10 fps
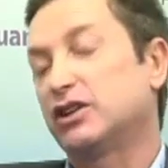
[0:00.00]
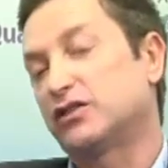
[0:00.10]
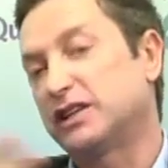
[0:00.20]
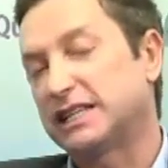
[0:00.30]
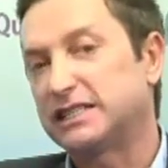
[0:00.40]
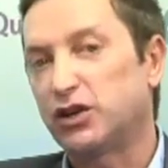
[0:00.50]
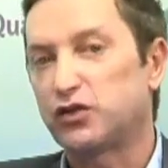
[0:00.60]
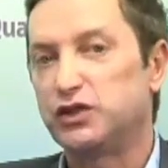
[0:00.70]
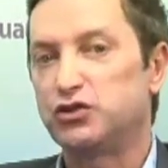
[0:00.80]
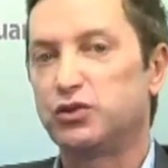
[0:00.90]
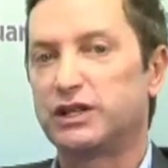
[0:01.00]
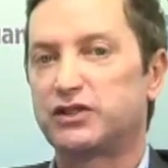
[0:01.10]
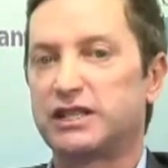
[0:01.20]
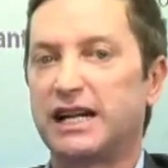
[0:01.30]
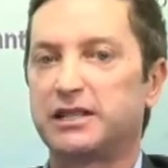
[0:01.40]
às vezes até os 21 anos de
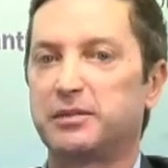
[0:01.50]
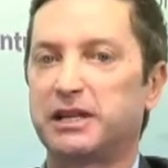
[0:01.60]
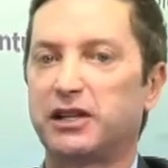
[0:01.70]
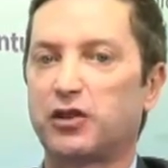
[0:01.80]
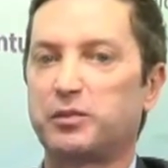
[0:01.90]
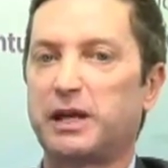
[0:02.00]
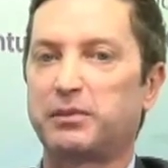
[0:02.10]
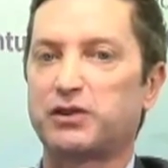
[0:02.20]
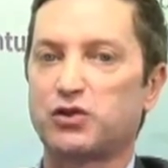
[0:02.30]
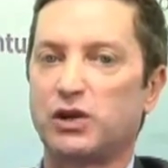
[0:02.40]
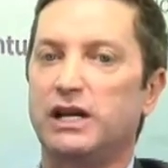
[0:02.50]
idade, dependendo da, da pessoa,